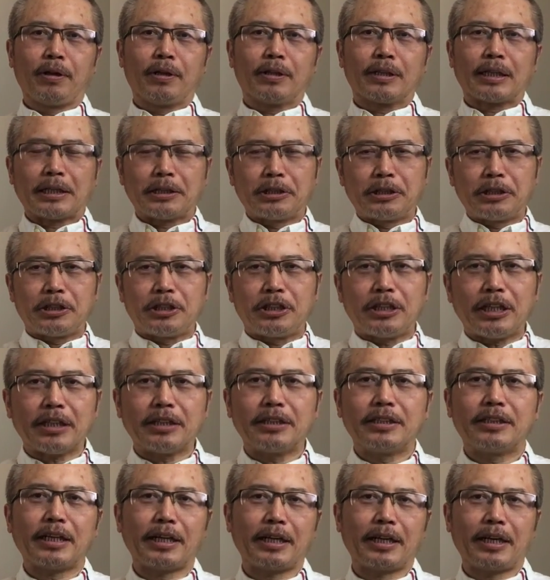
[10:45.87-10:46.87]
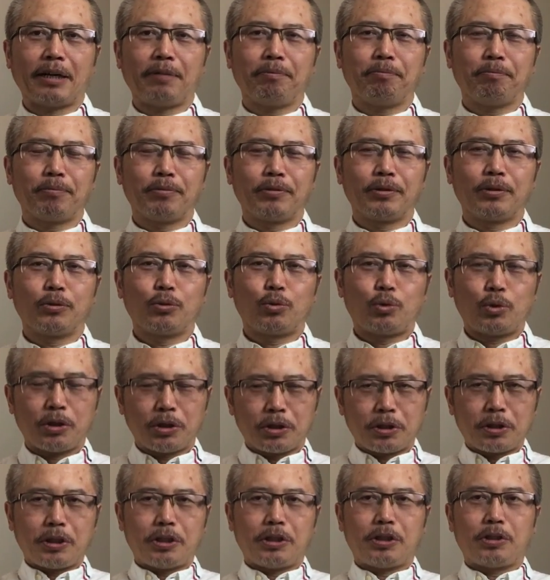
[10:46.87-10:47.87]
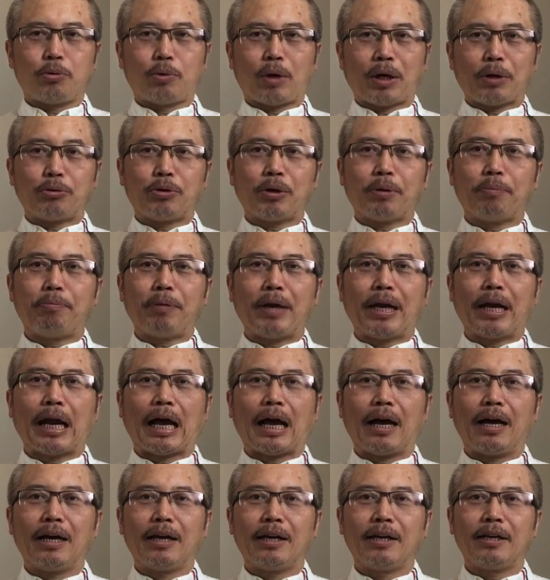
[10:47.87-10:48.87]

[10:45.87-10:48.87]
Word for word: 但是现在呢，局势已经完全变了。